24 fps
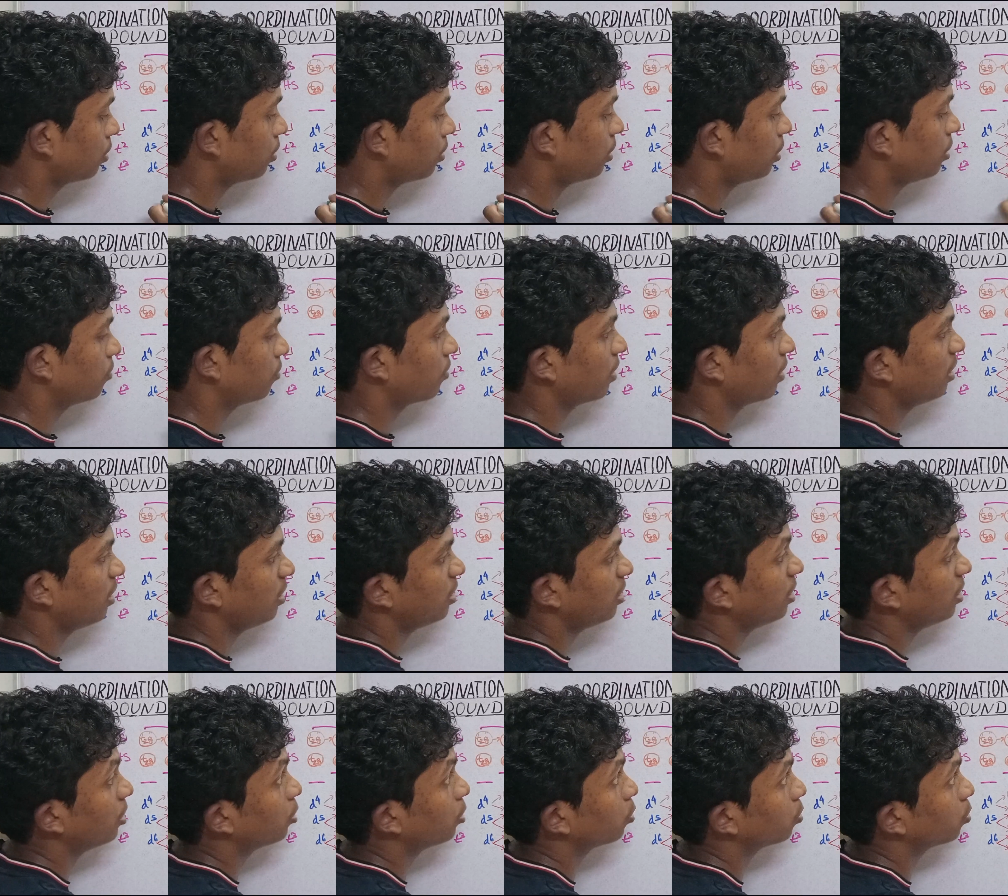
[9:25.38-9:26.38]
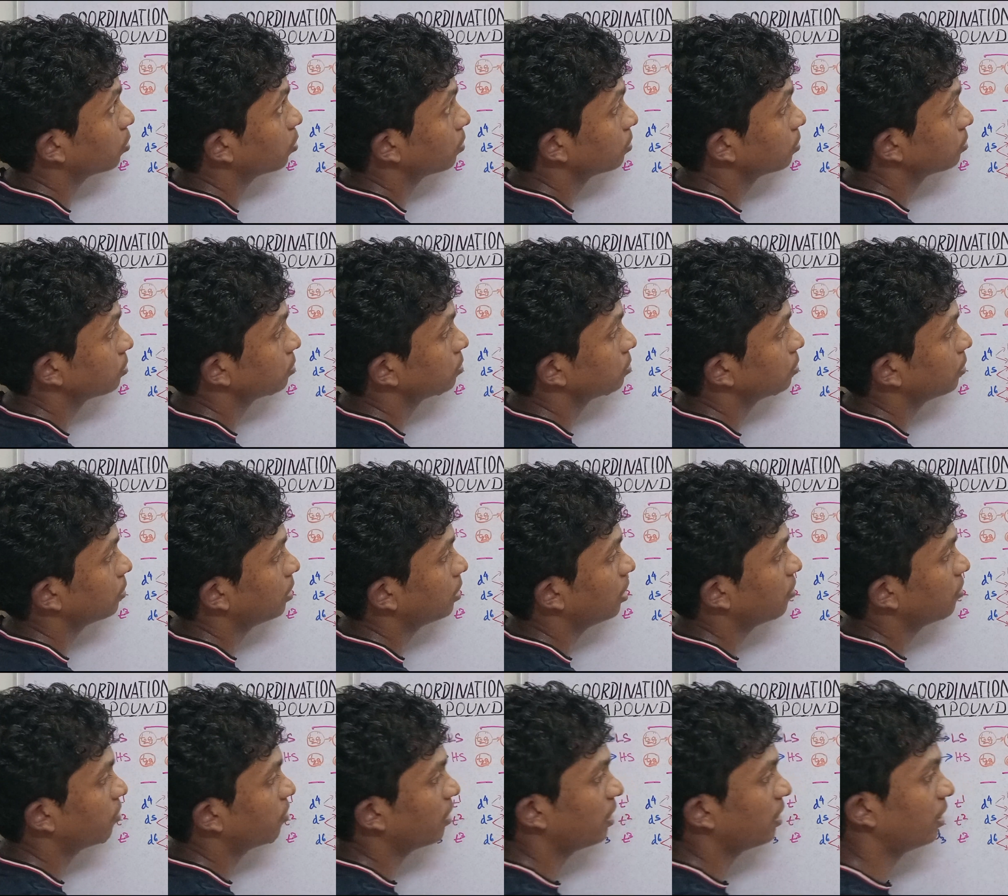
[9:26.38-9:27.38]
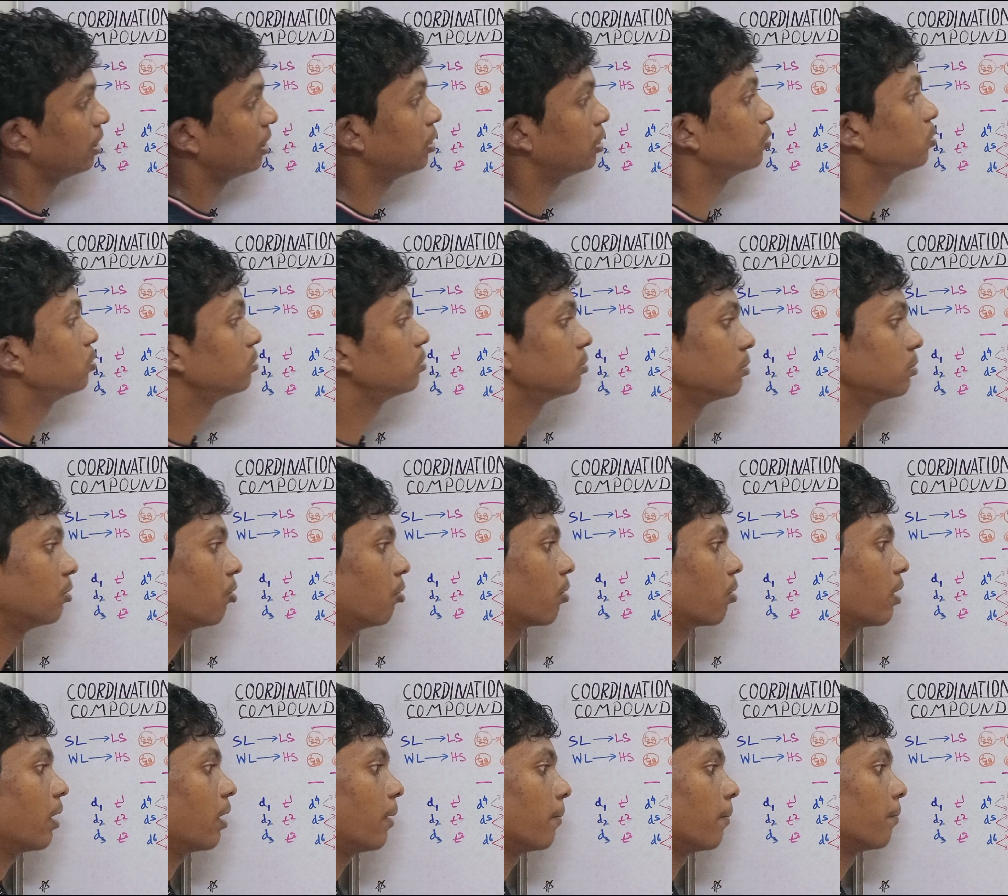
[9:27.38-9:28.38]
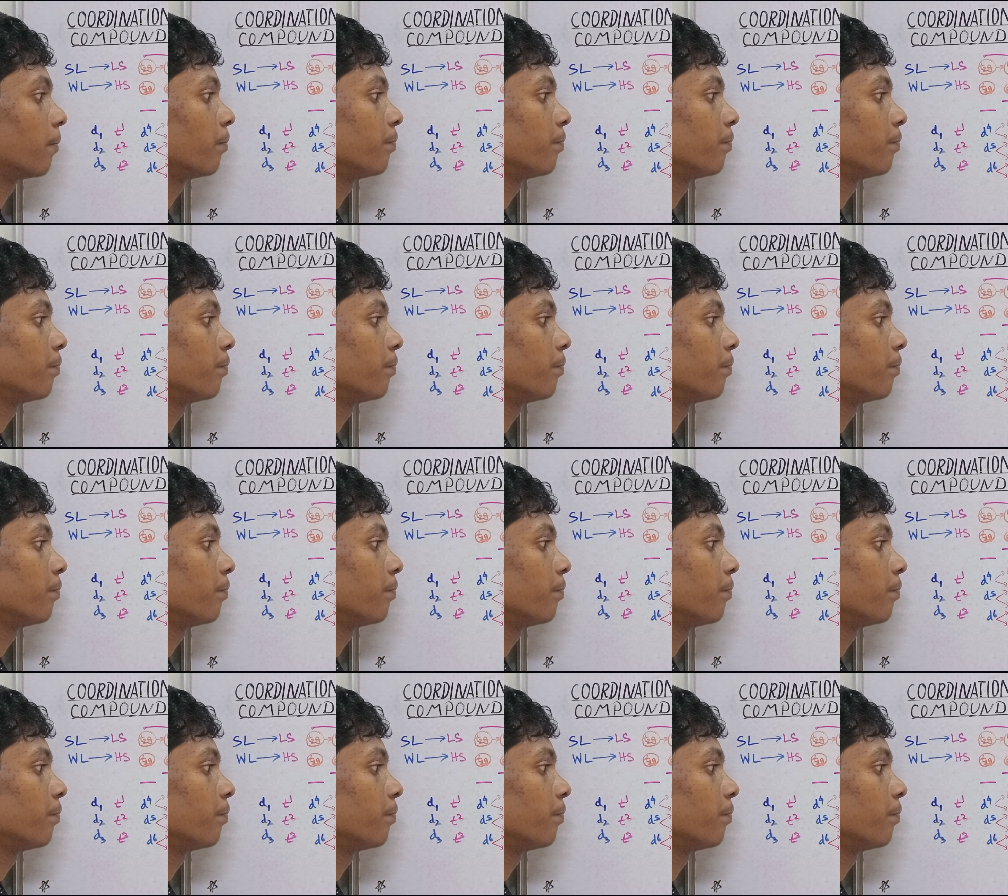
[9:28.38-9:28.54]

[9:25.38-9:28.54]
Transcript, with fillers: டி ஃபைவ் இ டூ டி ஃபைவ் இ டூ ஓகேயா